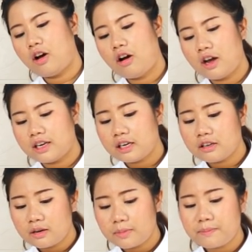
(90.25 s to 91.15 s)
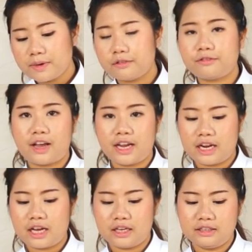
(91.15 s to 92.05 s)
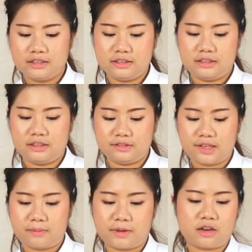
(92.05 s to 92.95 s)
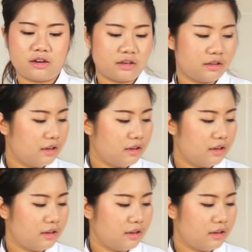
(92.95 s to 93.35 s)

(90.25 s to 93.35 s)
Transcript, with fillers: ทองอันนี้เรายังไม่เปิดไฟนะคะเราใส่ไปก่อน